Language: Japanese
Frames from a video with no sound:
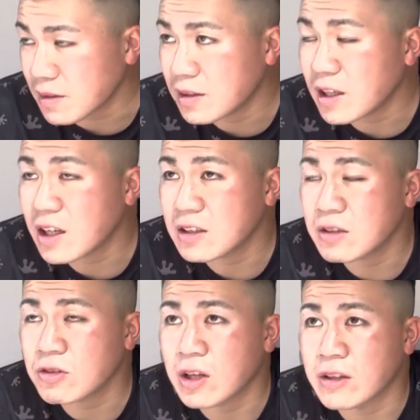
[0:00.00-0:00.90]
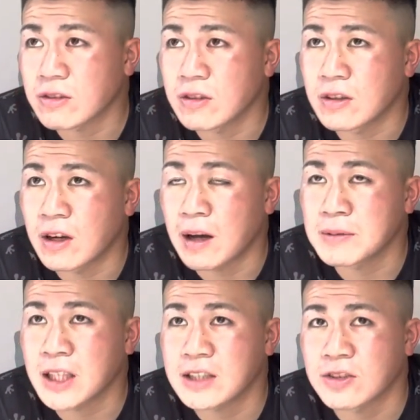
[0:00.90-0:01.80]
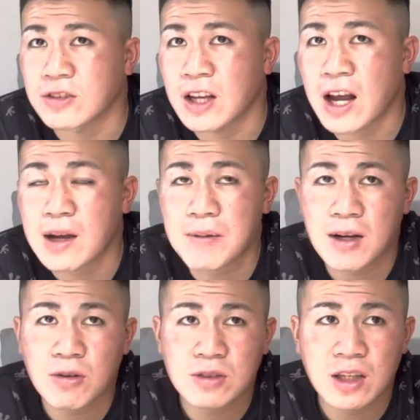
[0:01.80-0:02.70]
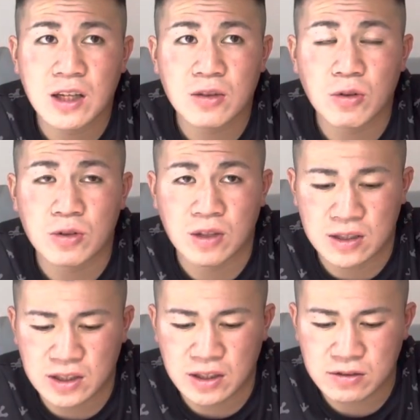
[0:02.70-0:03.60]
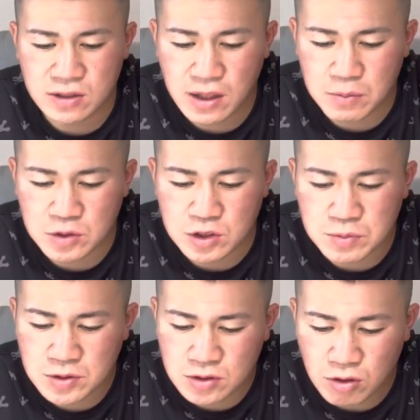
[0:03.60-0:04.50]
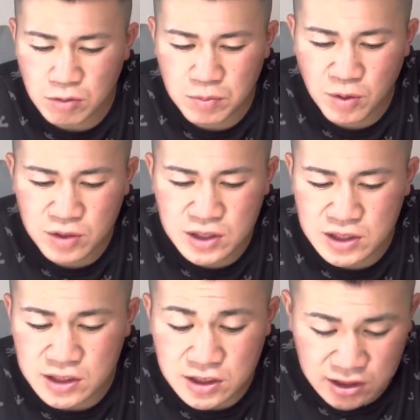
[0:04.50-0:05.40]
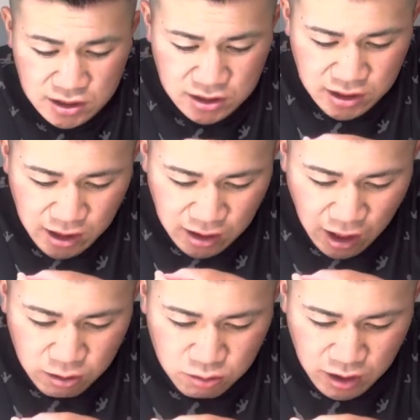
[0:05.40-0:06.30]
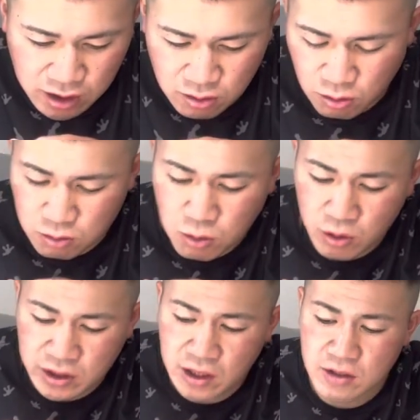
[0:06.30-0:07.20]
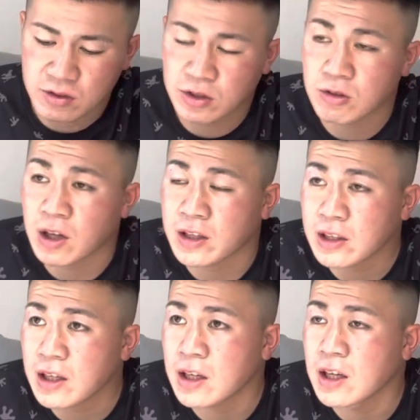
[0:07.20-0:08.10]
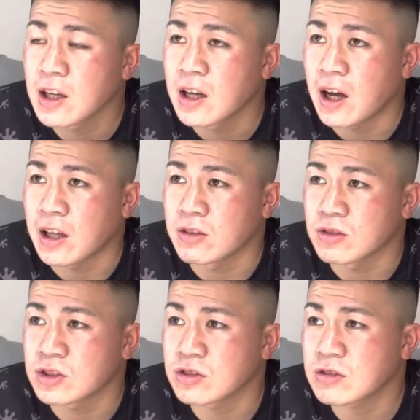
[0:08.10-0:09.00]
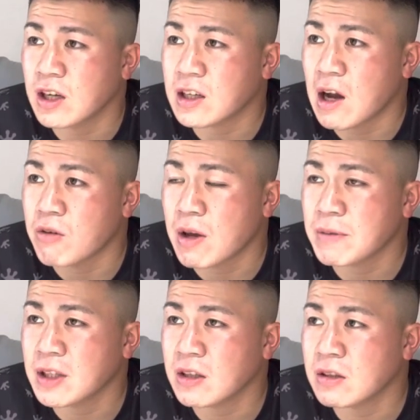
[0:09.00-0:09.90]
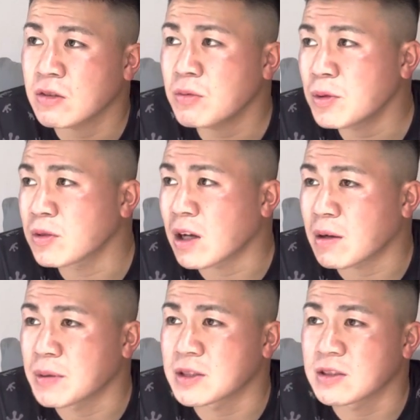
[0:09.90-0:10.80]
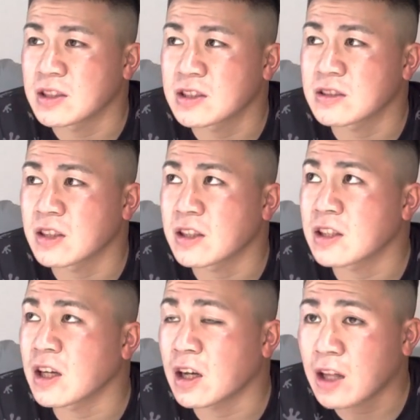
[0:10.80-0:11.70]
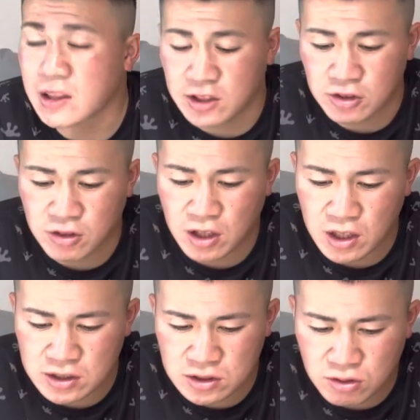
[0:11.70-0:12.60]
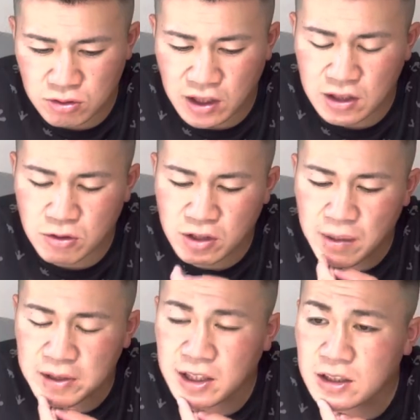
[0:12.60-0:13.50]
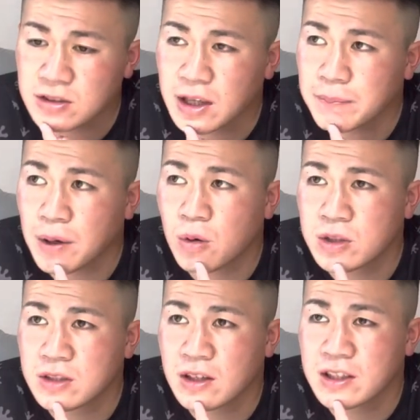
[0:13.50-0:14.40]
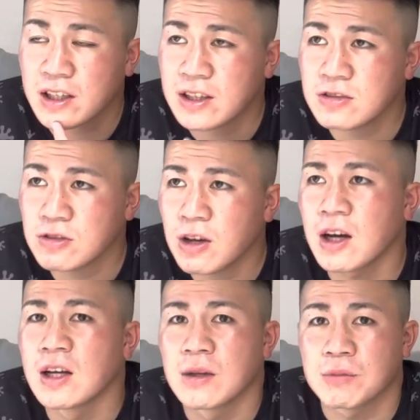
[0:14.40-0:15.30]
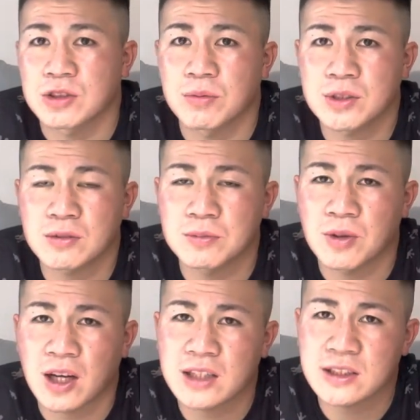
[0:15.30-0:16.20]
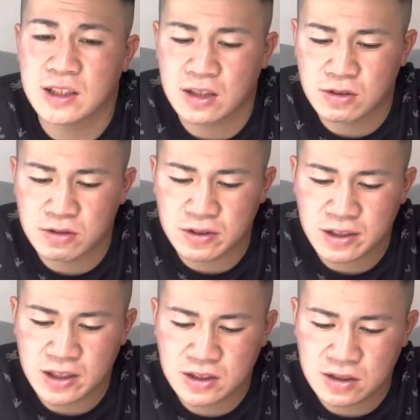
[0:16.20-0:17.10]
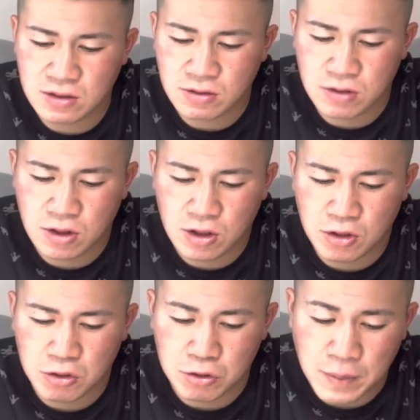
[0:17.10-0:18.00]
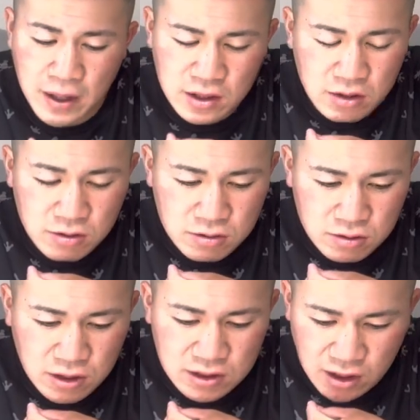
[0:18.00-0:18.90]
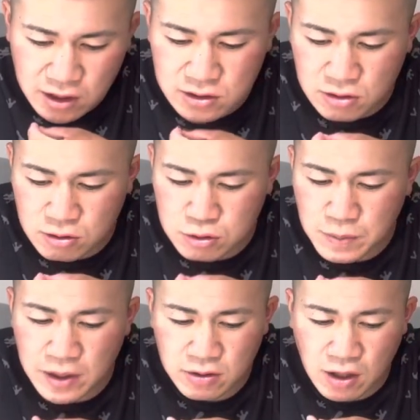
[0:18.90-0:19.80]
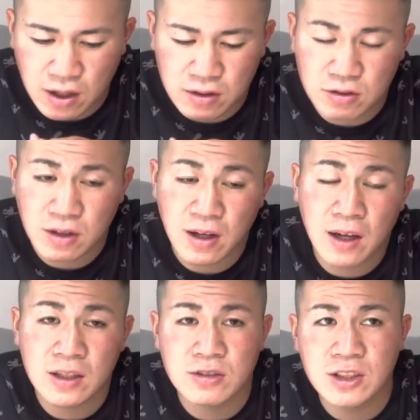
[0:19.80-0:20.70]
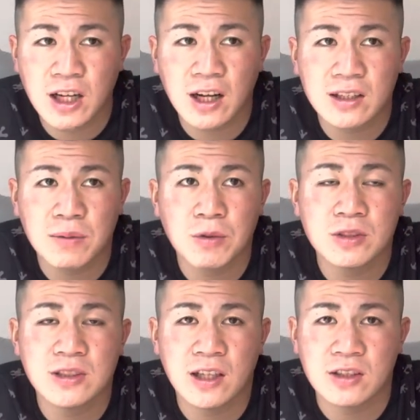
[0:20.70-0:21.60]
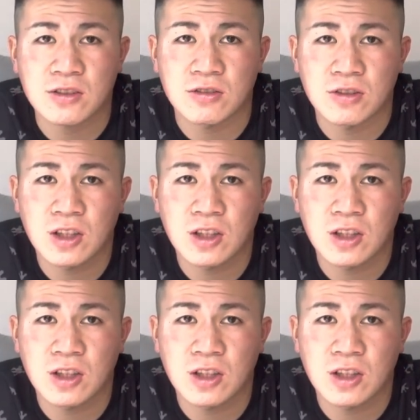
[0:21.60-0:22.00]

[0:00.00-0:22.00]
だからちょっとあの羽生さんってその仲間がおるからどうとかじゃなくてもう自分のもう意思意思意思であのねこう動いていく人なんであの、修学館を辞めたのもなんか別に必然的やなっていう話と、だからこの辞めた理由でやっぱ大きく挙げられるのは、もうそもそも会社監督に対しての不満っていうんですかね、その不満とか、あの、ああいう平方ボーイズ野球、